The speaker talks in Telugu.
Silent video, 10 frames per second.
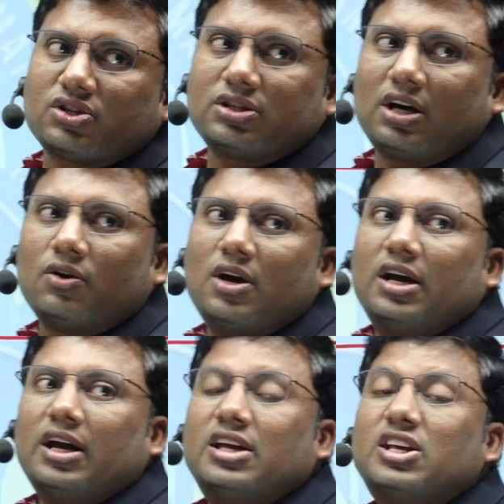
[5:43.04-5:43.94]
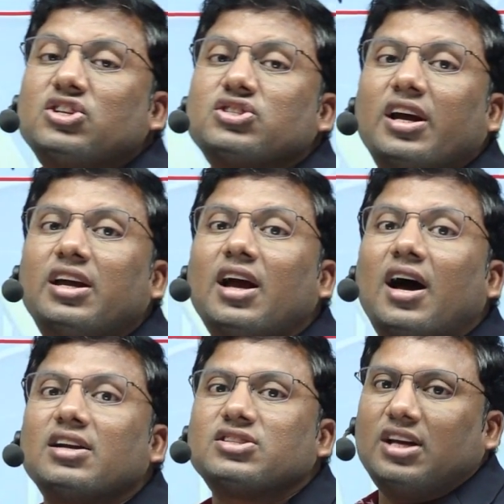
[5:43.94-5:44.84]
వస్తారు ఇది
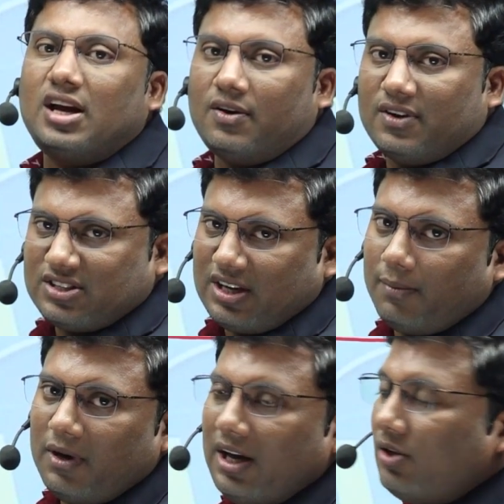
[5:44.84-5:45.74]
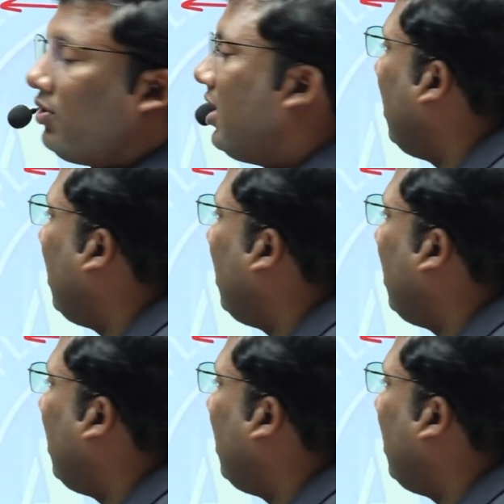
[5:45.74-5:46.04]
చెయ్యాల్సిన అవసరం లేదు